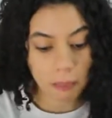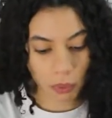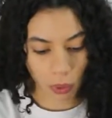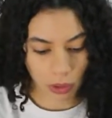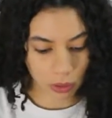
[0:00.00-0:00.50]

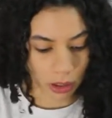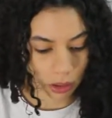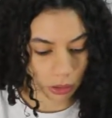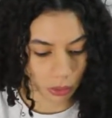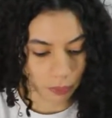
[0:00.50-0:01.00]
muito
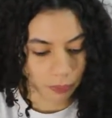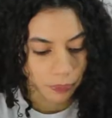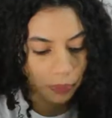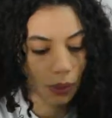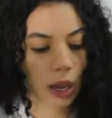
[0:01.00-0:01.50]
lindo.
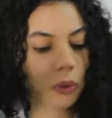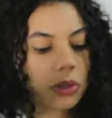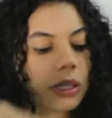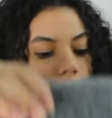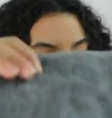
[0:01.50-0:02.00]
É
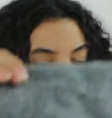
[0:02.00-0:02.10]
um cinza